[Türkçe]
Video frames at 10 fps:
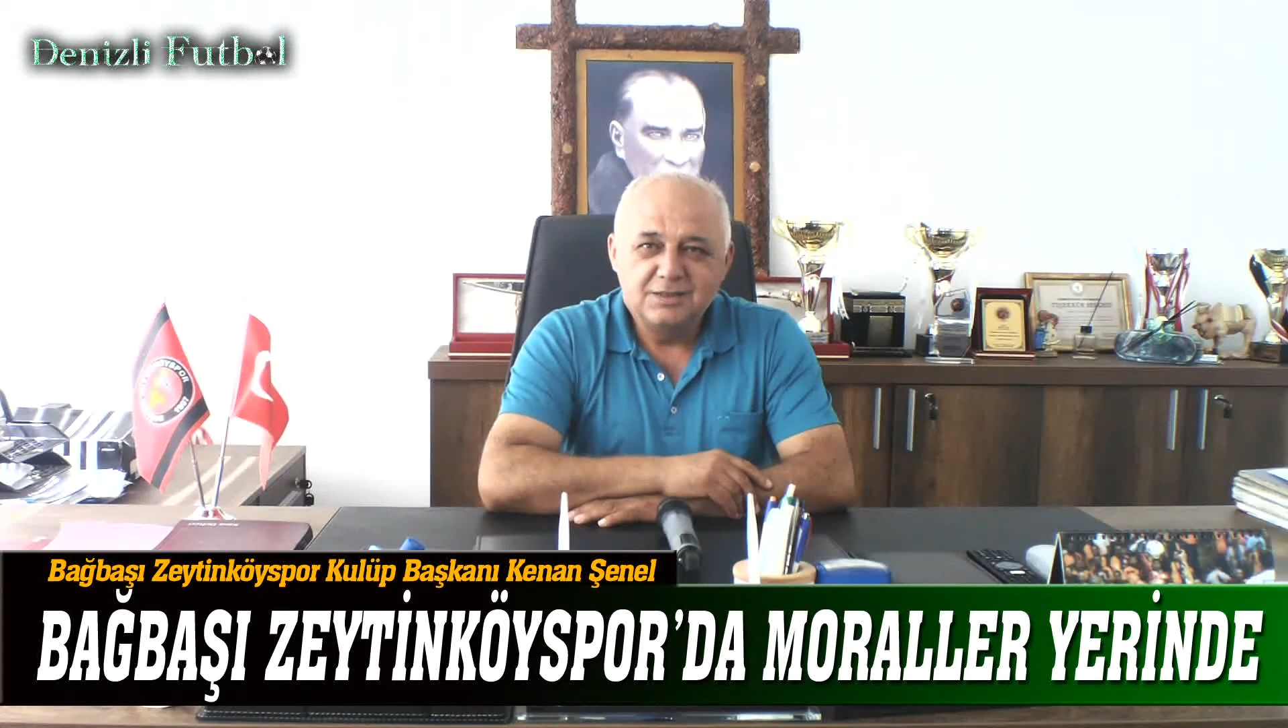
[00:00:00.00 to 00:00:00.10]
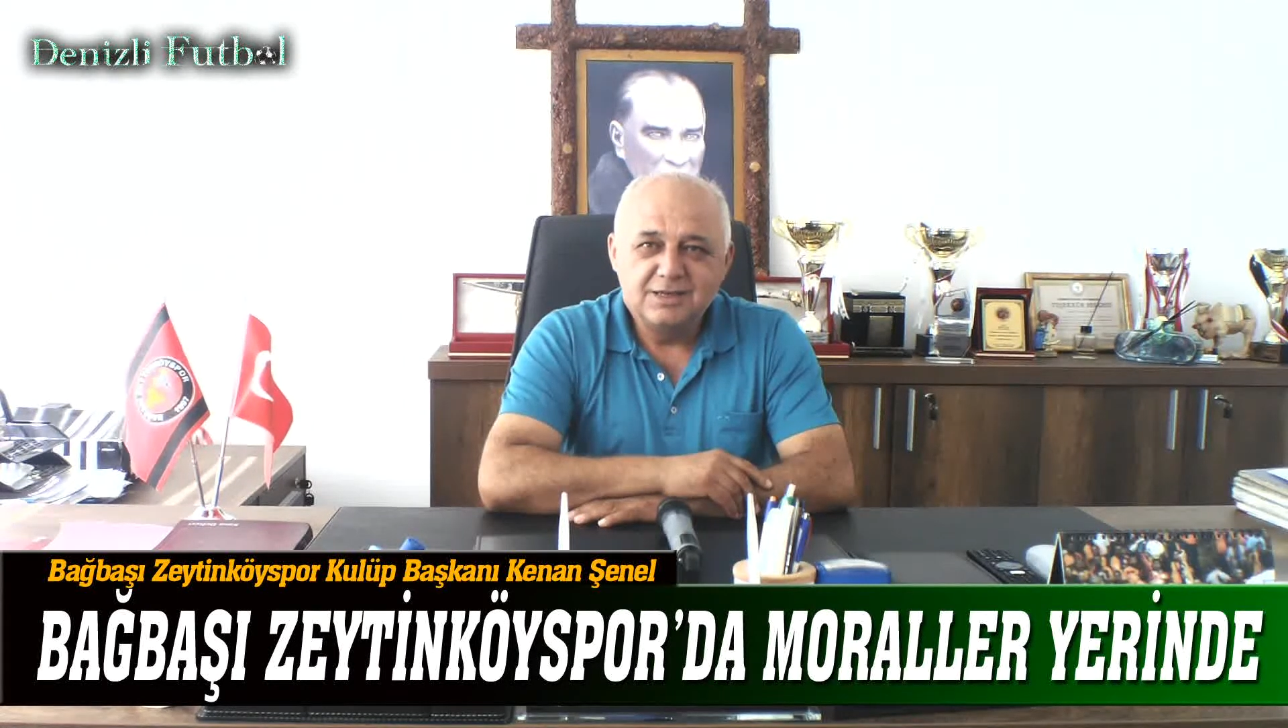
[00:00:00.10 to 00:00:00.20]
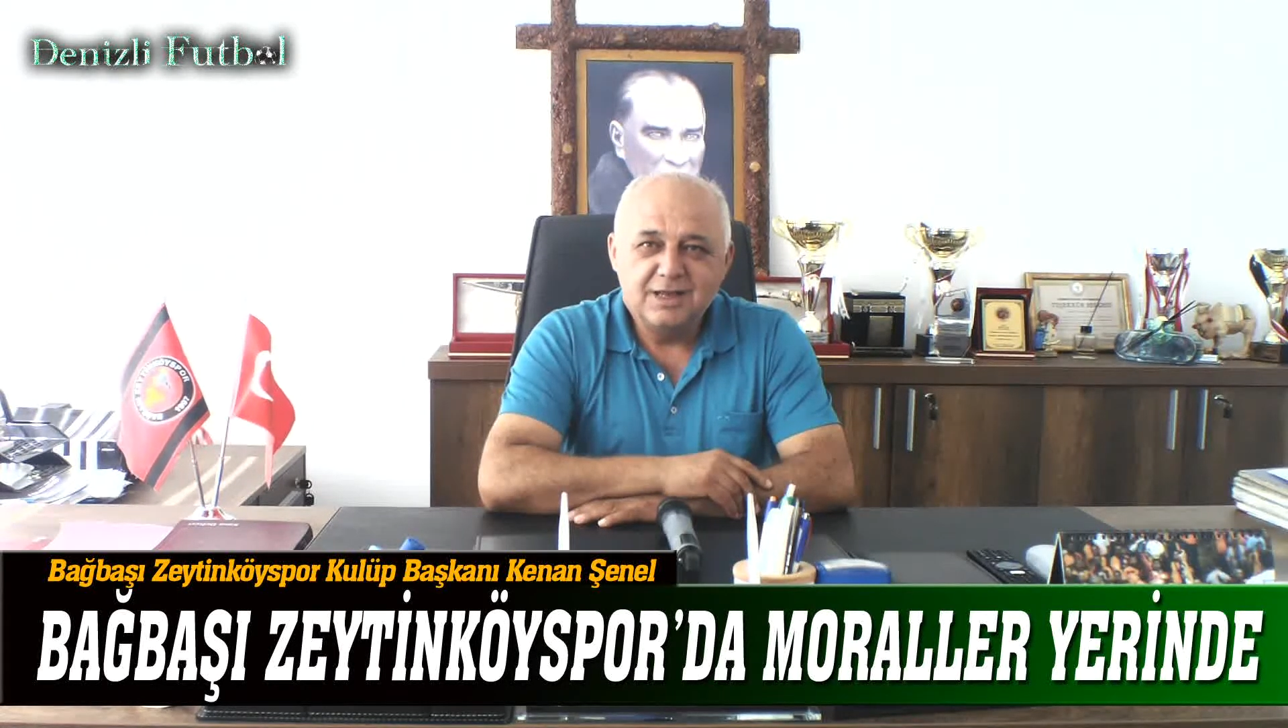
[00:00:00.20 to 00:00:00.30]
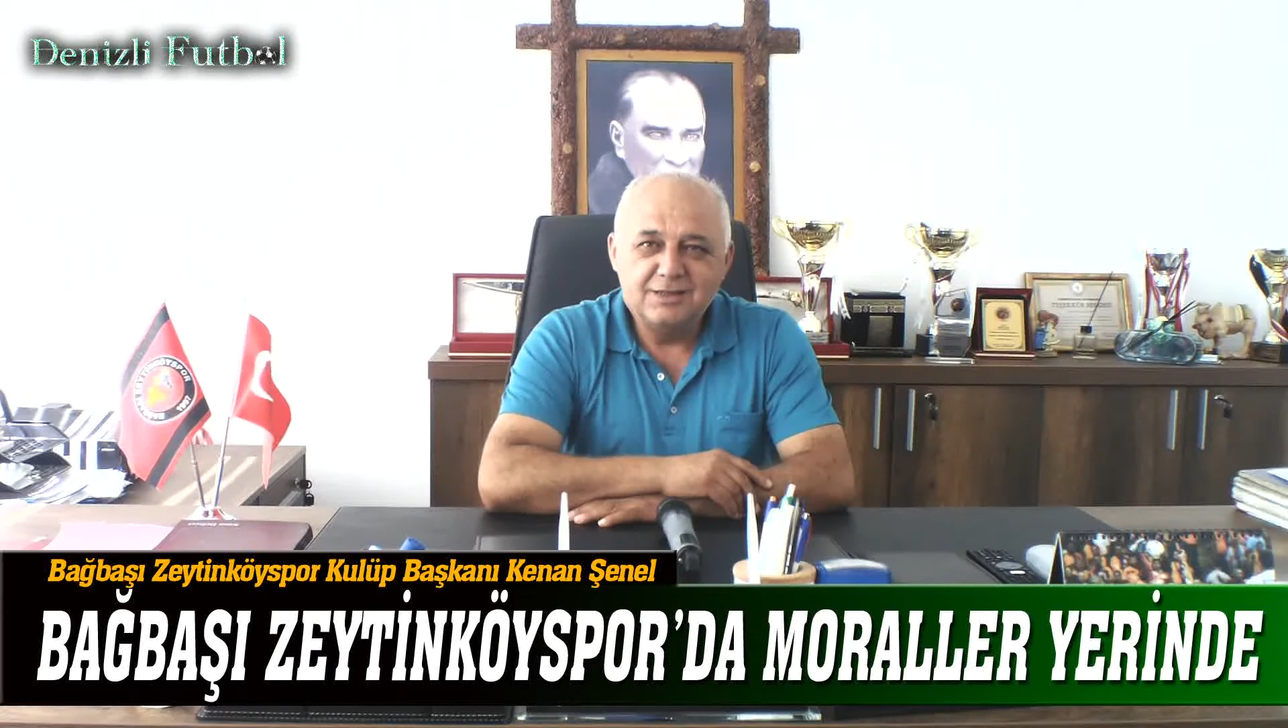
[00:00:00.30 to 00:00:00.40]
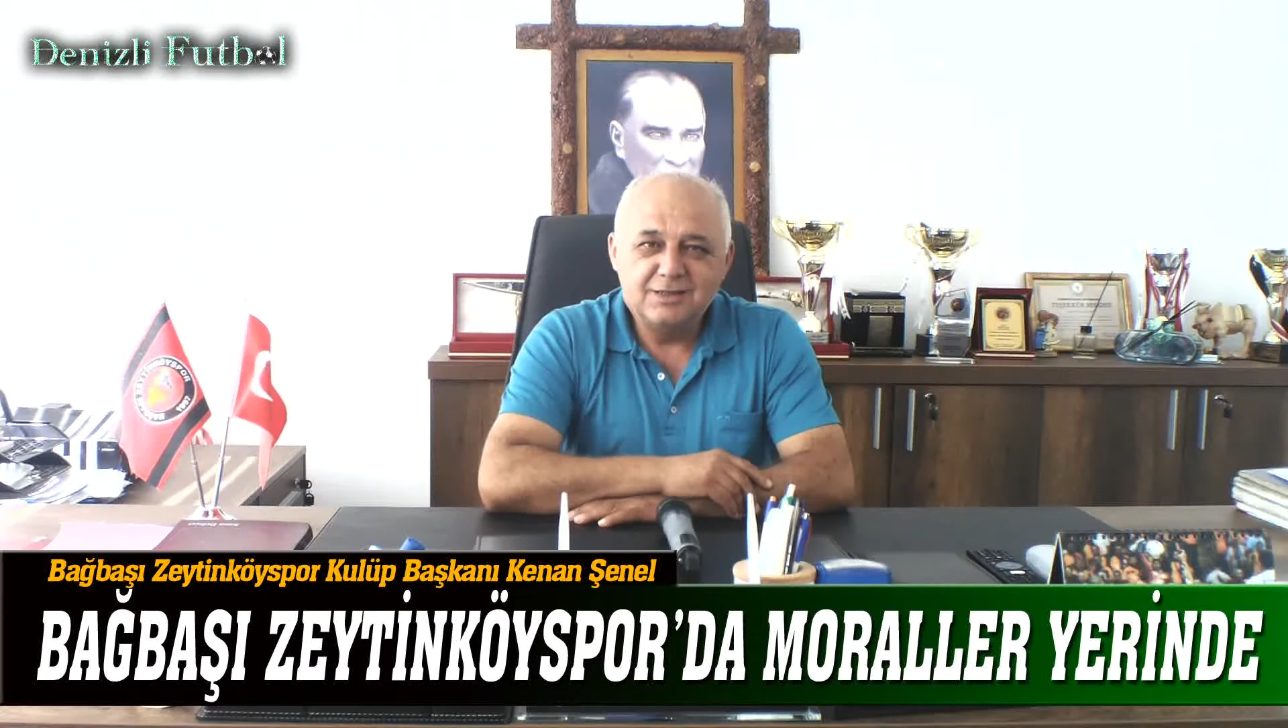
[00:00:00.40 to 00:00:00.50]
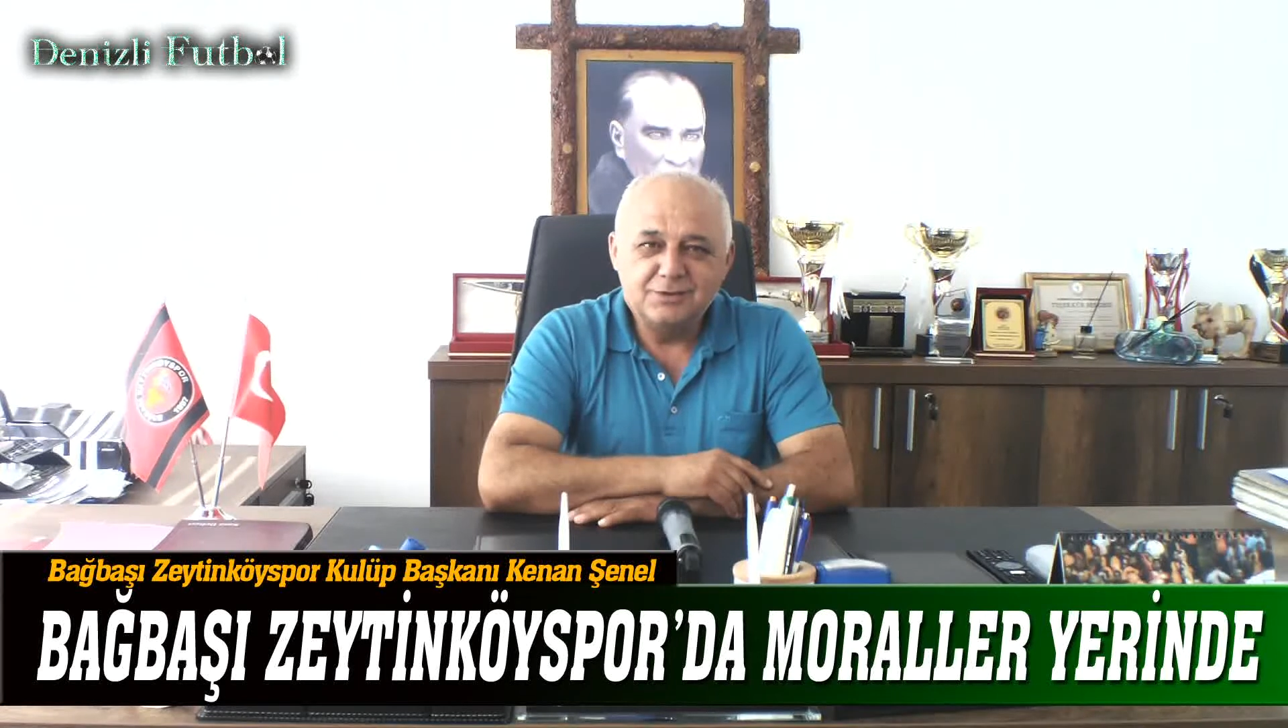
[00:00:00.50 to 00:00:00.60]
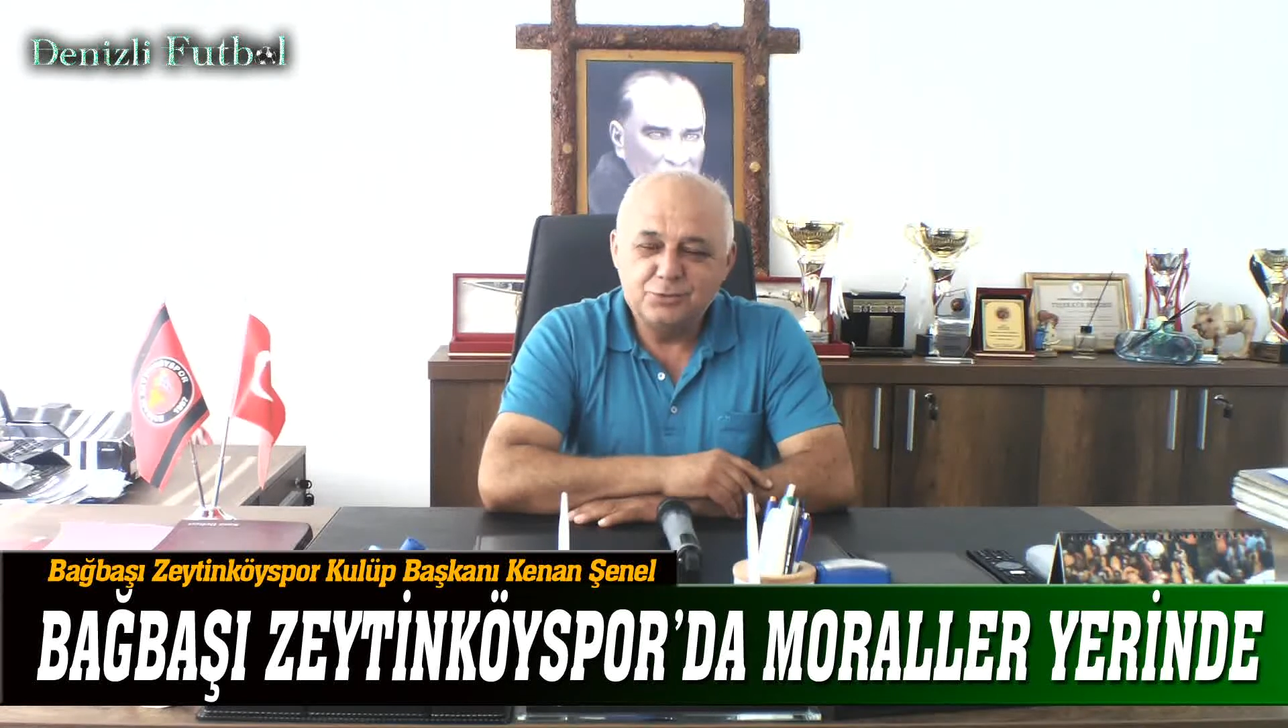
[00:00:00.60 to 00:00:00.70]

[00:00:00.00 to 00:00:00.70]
Kendilerini